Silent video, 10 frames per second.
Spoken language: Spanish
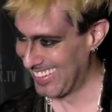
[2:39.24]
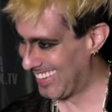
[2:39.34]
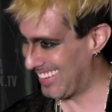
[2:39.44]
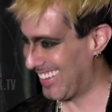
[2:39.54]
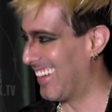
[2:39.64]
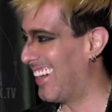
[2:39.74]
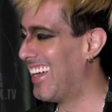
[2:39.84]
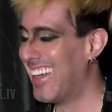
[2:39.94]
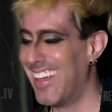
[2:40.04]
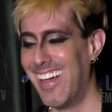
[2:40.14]
Te busca y
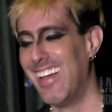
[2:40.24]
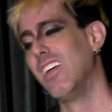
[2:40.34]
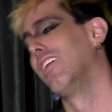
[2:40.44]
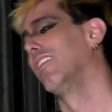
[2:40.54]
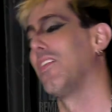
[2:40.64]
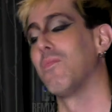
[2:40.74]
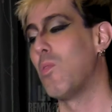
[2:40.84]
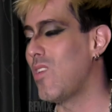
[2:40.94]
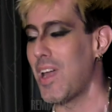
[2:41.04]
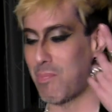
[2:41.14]
te, no te creas.
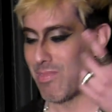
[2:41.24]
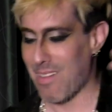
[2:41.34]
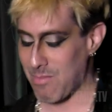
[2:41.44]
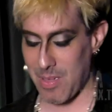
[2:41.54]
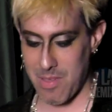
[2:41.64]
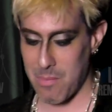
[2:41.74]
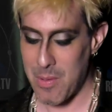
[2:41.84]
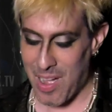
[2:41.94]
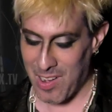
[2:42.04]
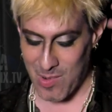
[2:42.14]
Una, una
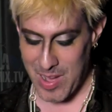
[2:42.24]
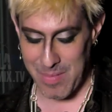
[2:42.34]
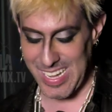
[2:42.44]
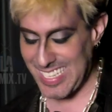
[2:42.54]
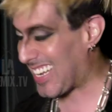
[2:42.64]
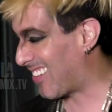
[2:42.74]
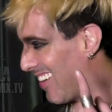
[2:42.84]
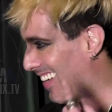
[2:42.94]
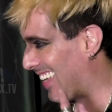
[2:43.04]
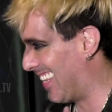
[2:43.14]
me, van con una paliza
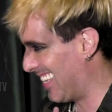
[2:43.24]
una vez.